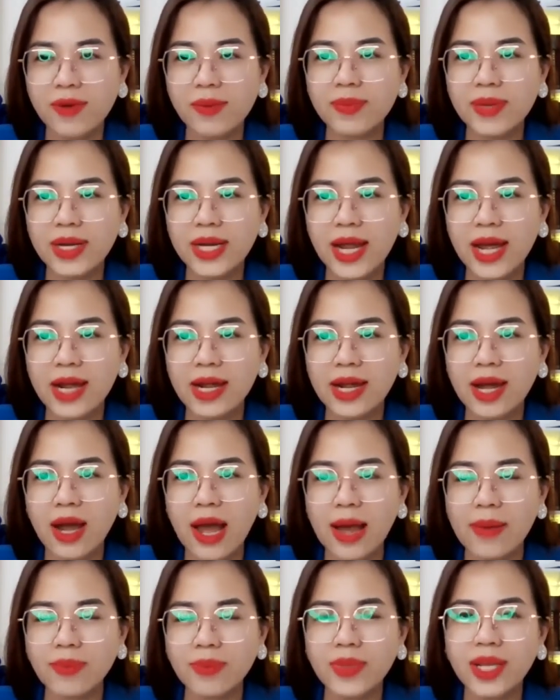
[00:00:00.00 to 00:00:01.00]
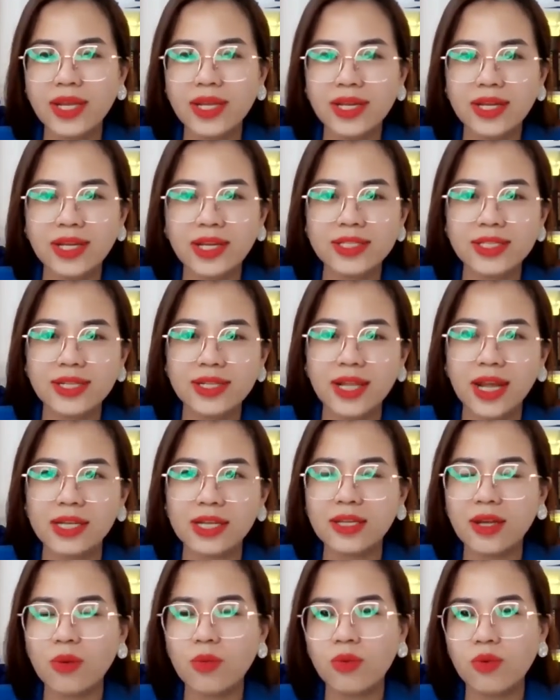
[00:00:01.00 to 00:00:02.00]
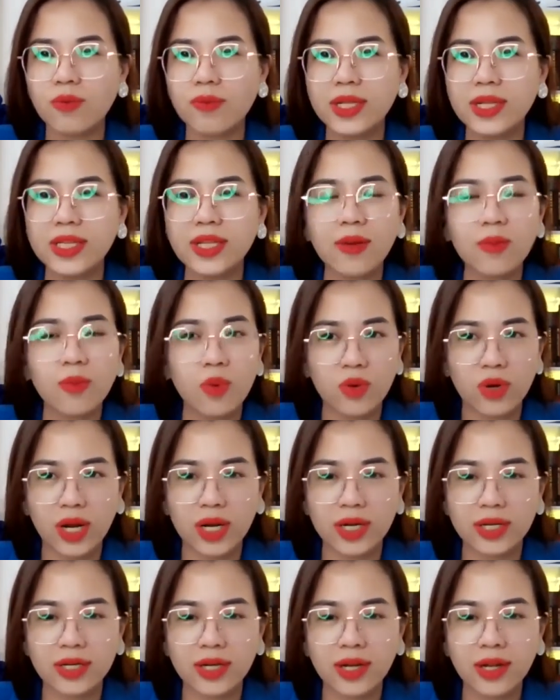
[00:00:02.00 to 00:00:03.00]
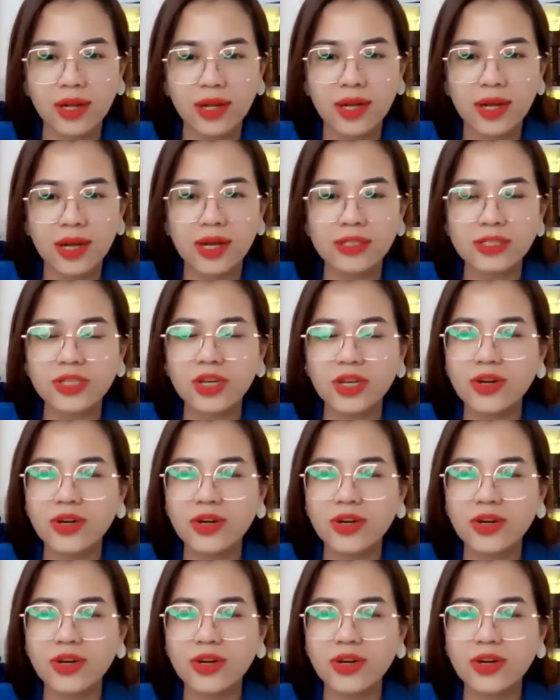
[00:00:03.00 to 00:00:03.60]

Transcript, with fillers: và mình đang ám thị cái sự thành công của mình thêm một lần nữa à,